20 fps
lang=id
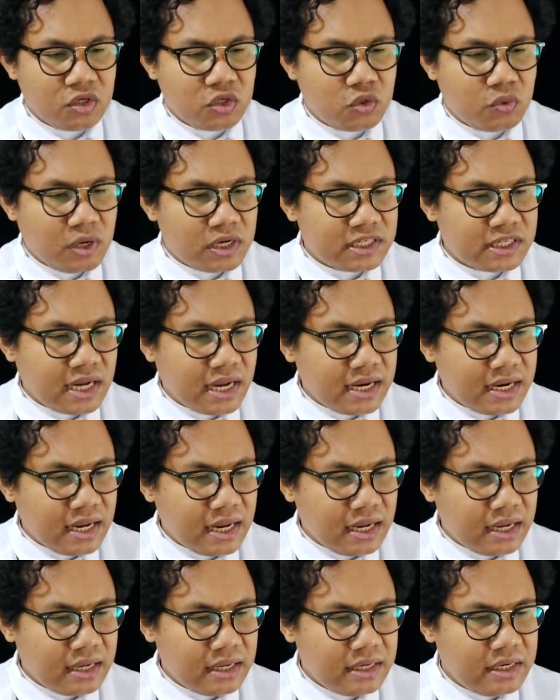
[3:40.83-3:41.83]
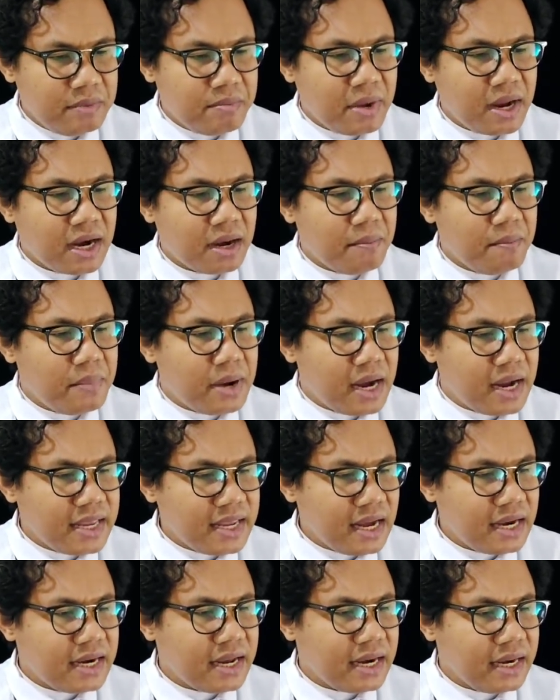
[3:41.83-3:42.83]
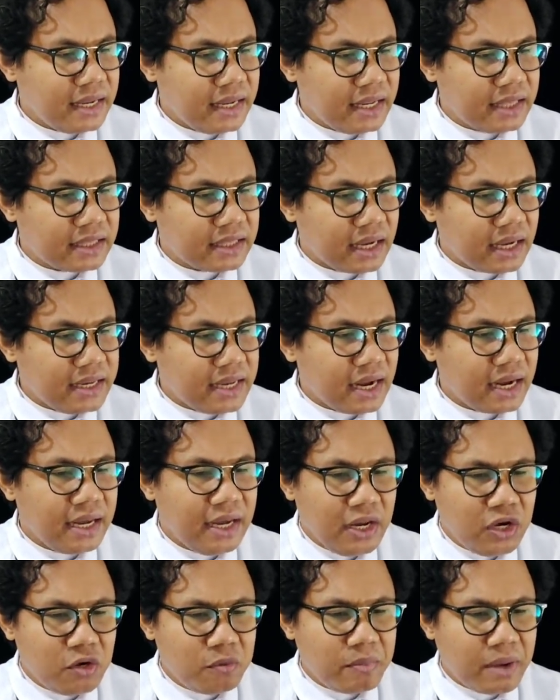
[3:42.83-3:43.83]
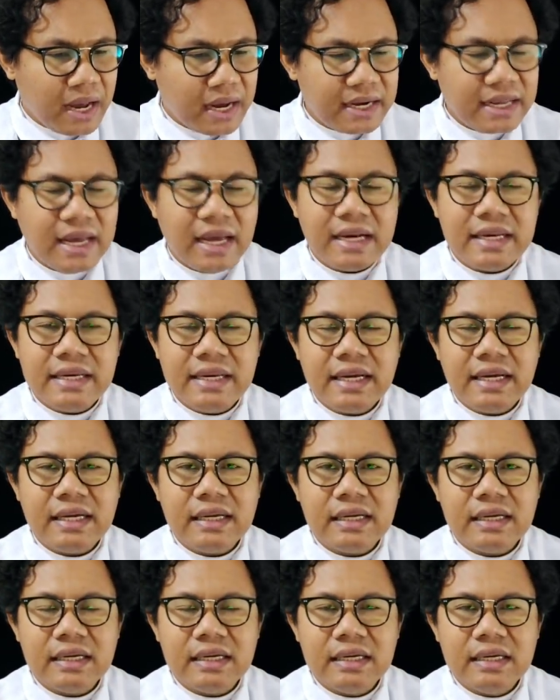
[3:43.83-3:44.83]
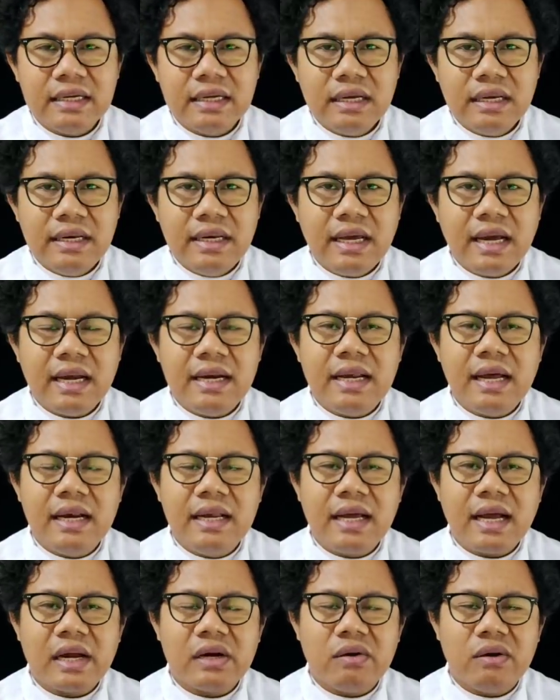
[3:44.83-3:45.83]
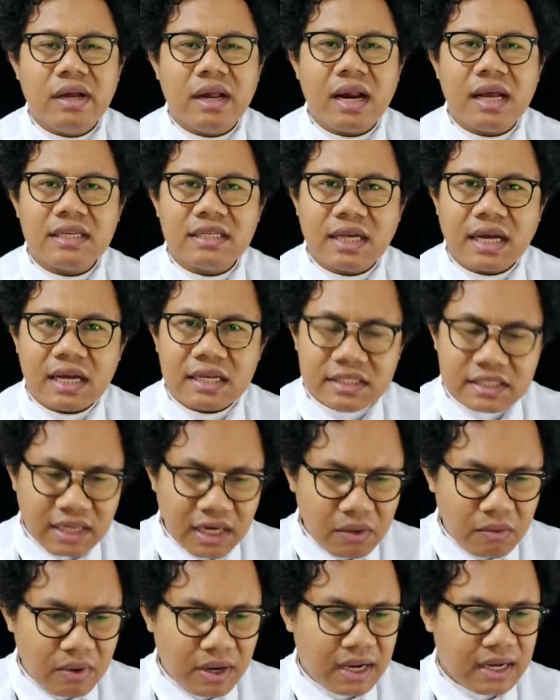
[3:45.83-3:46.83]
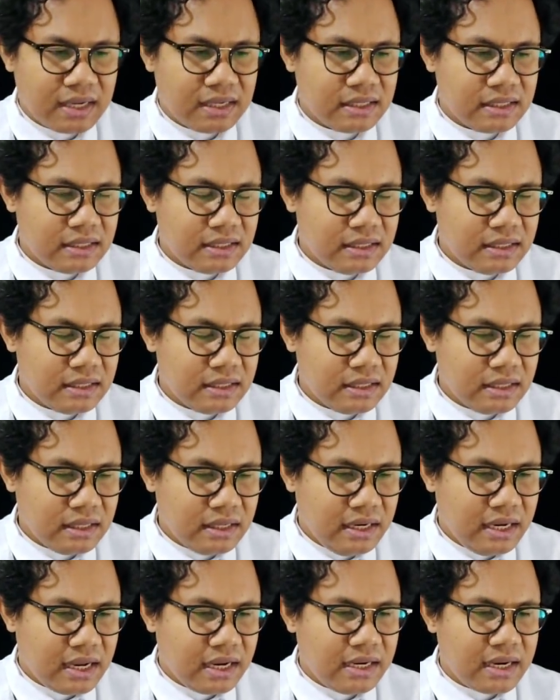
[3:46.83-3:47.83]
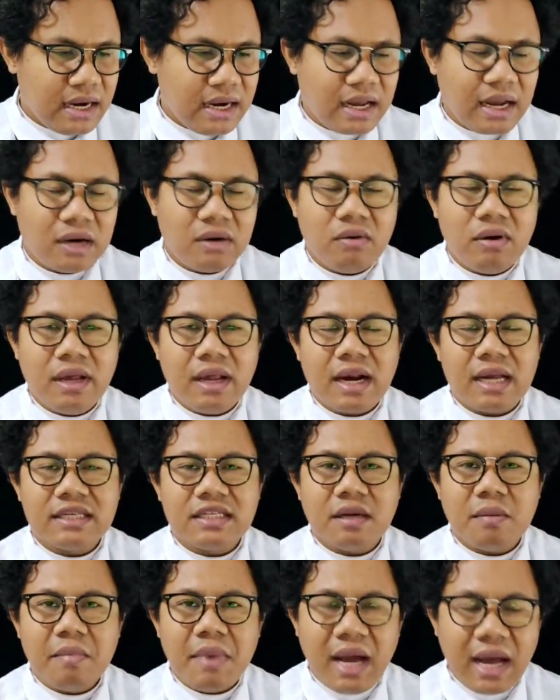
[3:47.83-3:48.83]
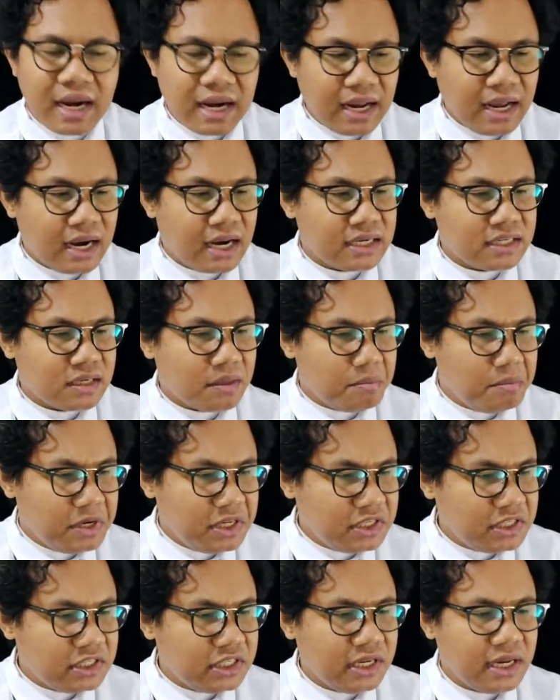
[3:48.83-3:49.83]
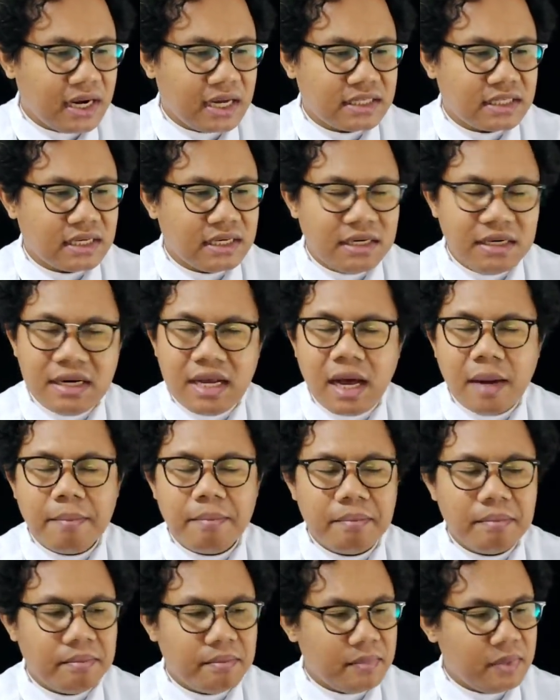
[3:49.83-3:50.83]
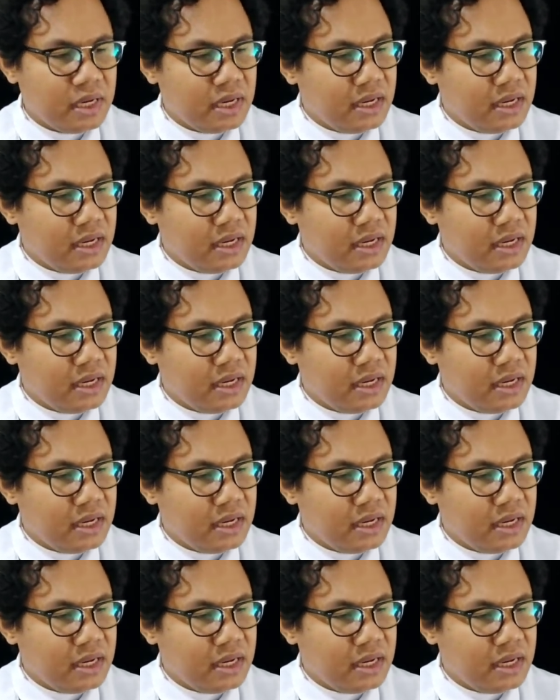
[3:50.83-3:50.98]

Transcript: Suasana di mana banyak dari kita yang hidup hariannya dikendalikan oleh rasa kecewa, dikendalikan oleh rasa marah, rasa benci, rasa dendam,